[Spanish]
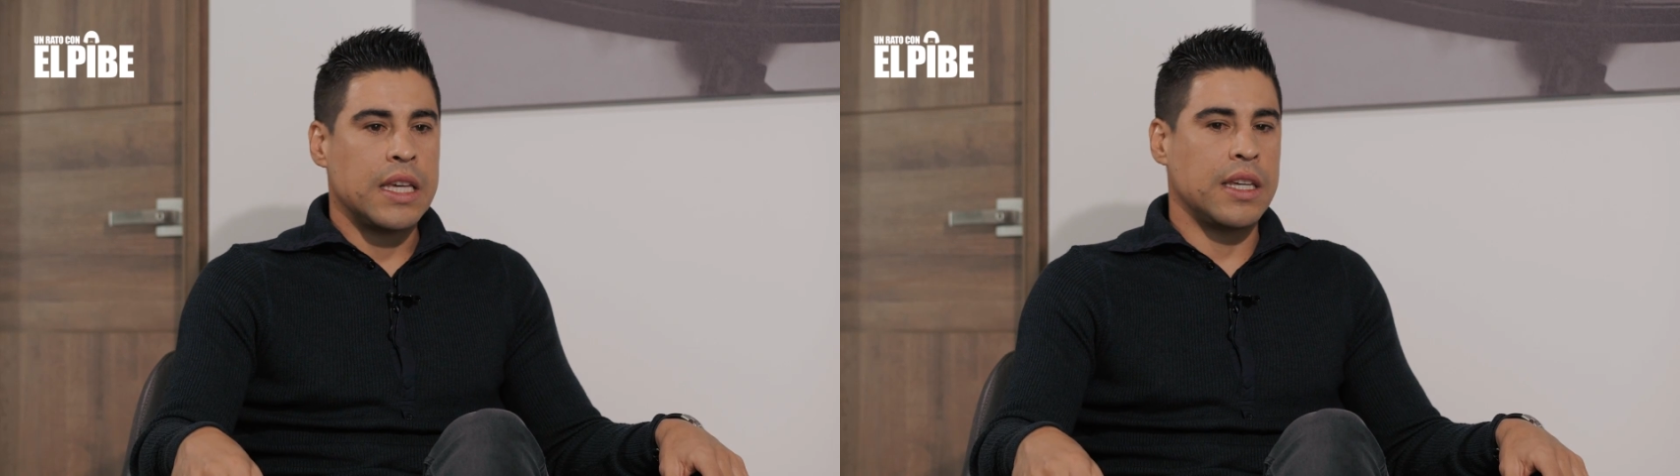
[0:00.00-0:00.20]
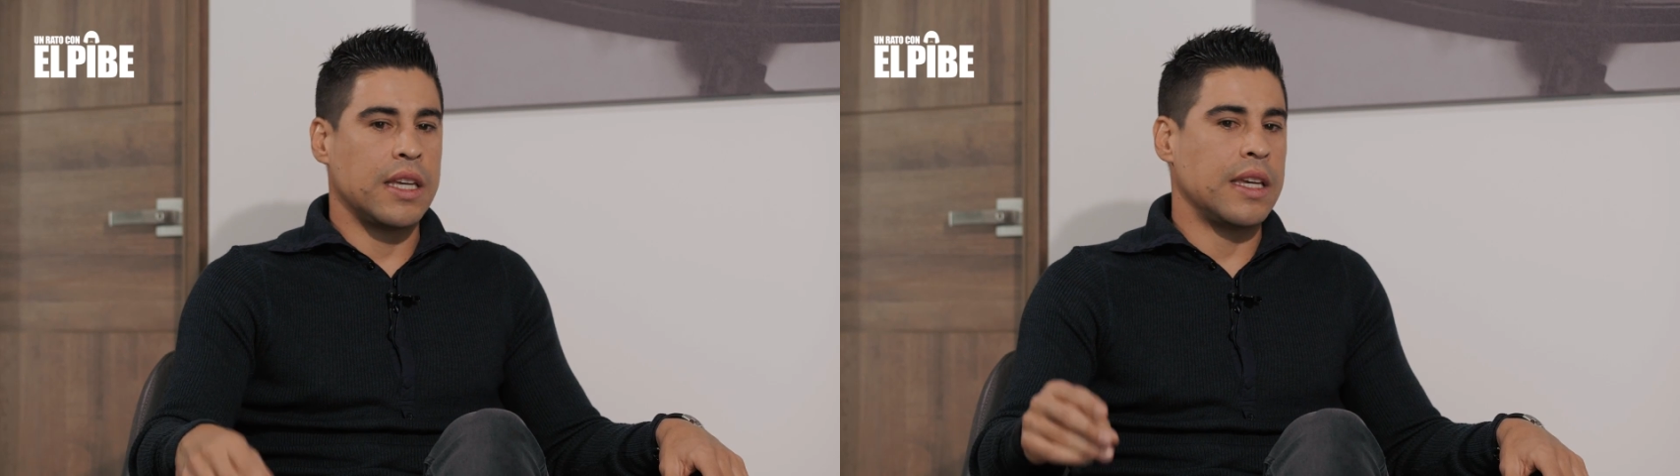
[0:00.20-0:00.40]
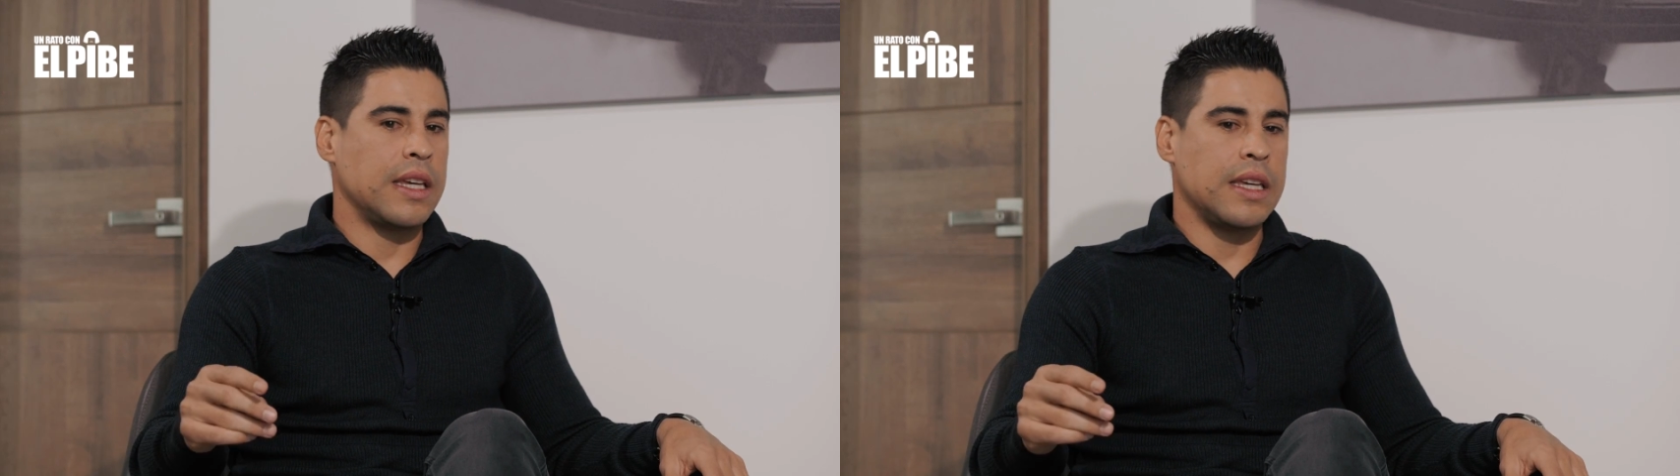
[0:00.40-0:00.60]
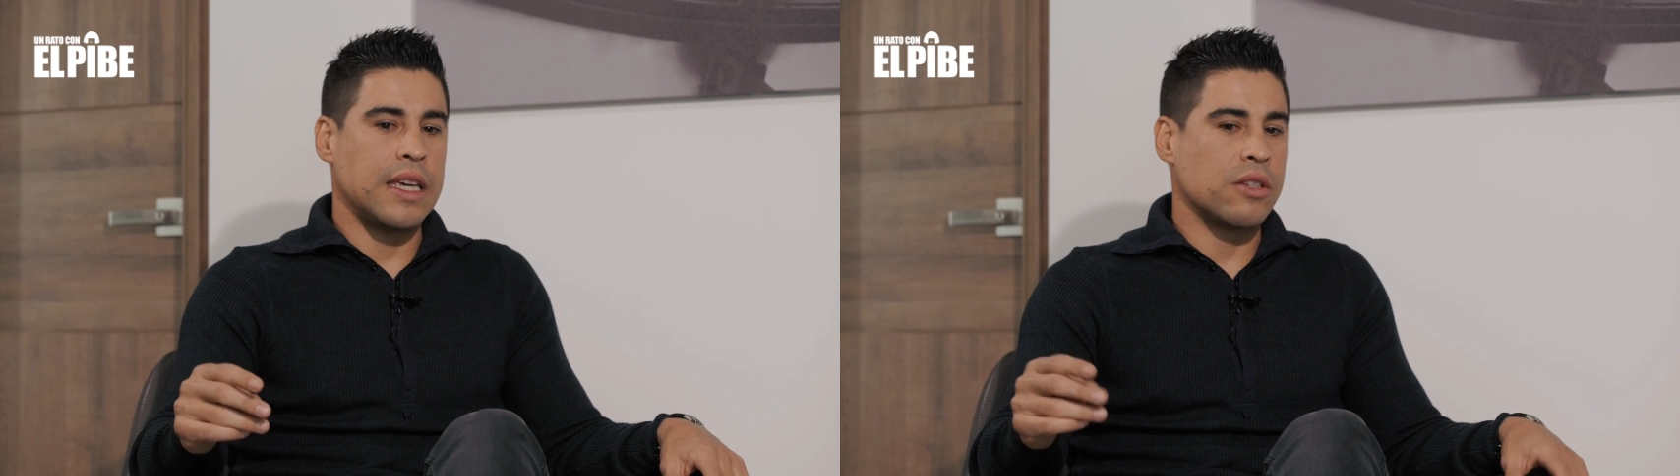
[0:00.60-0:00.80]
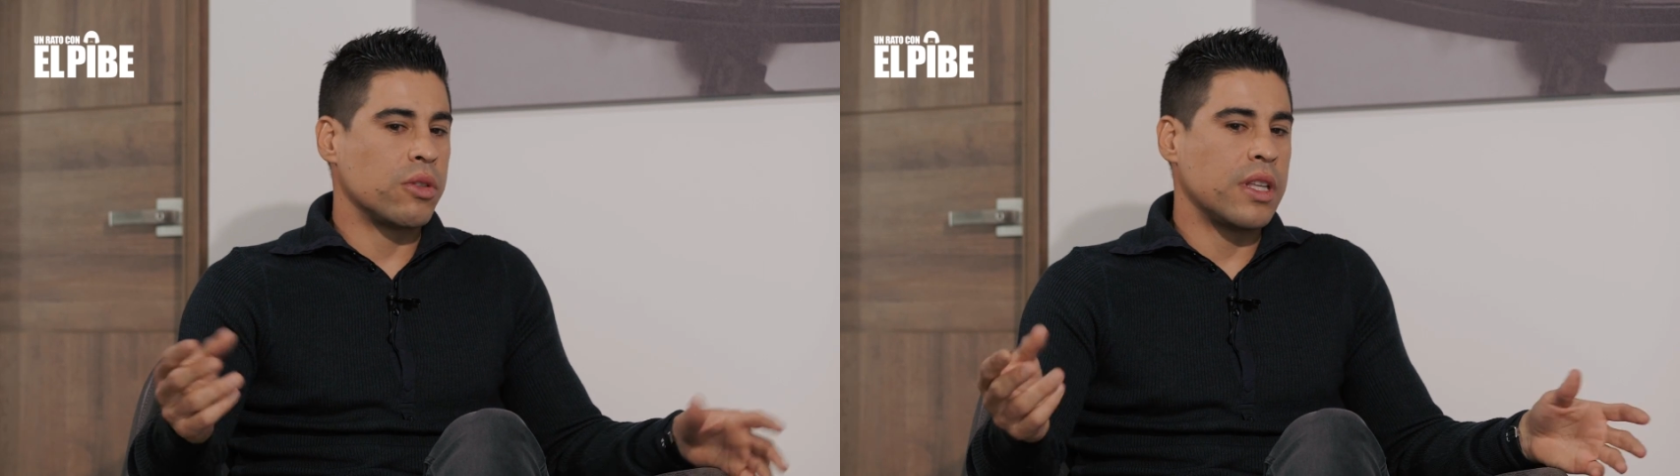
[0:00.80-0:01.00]
Y,
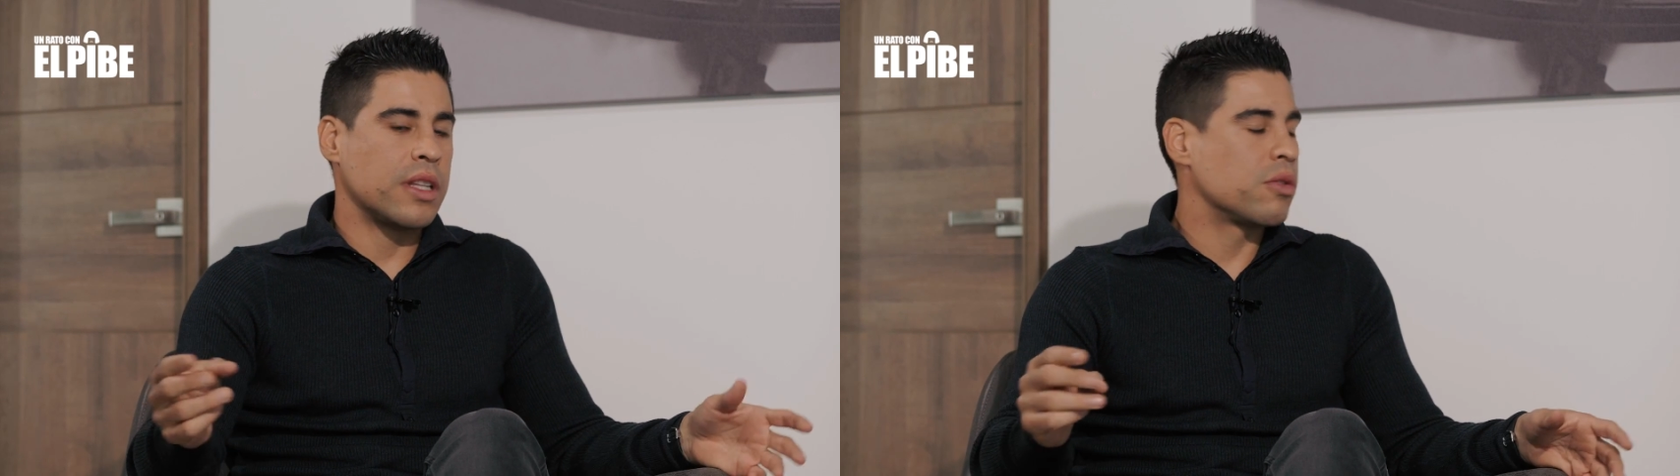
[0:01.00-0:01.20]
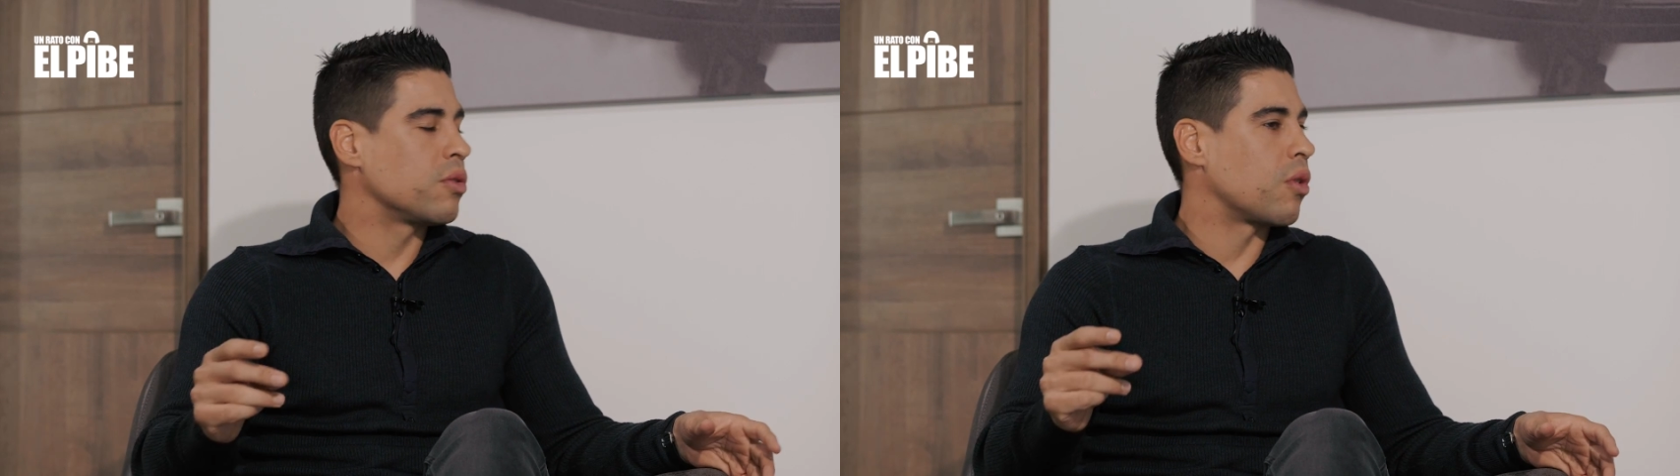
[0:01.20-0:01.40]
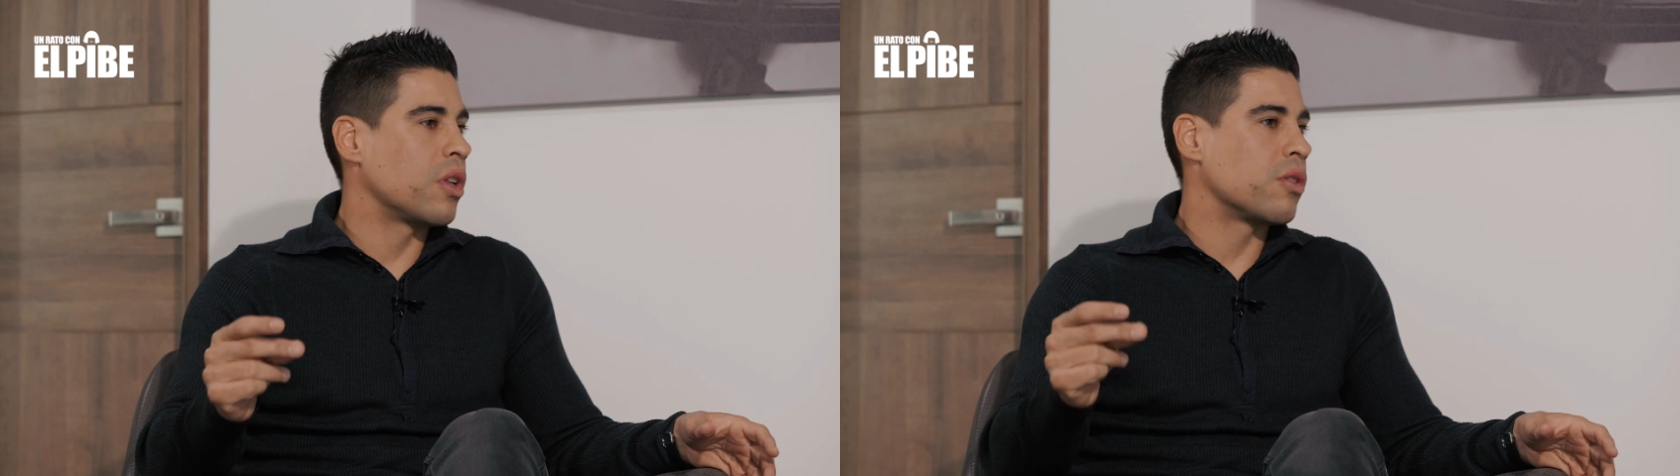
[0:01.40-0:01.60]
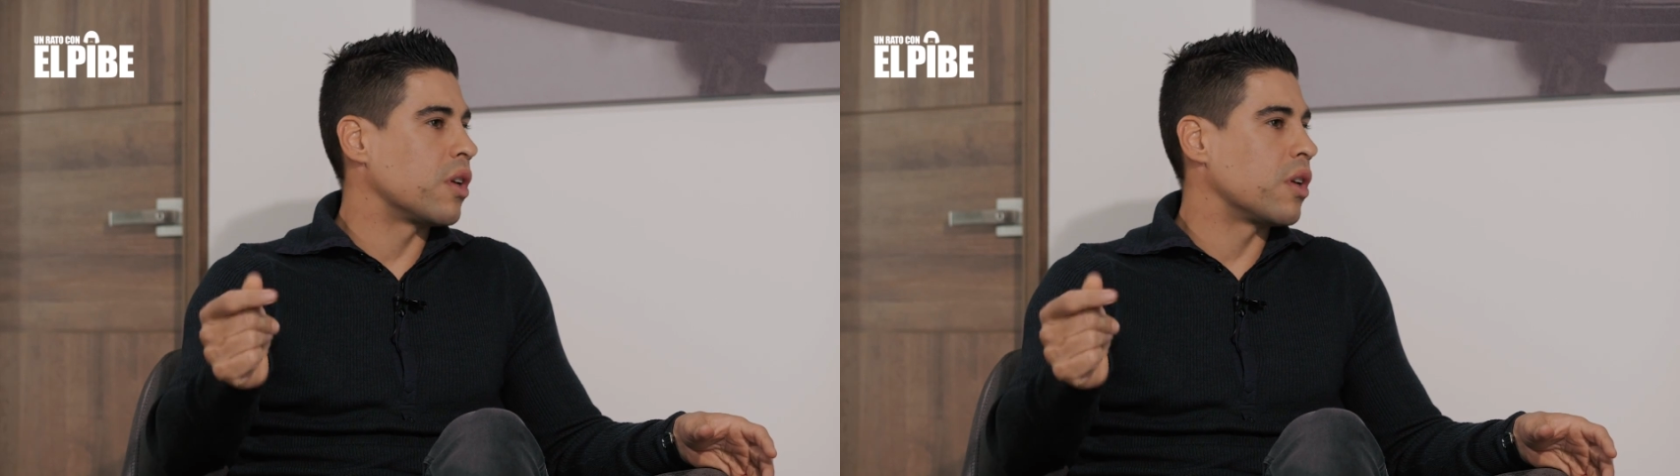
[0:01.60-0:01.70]
eso eso en sus torneos,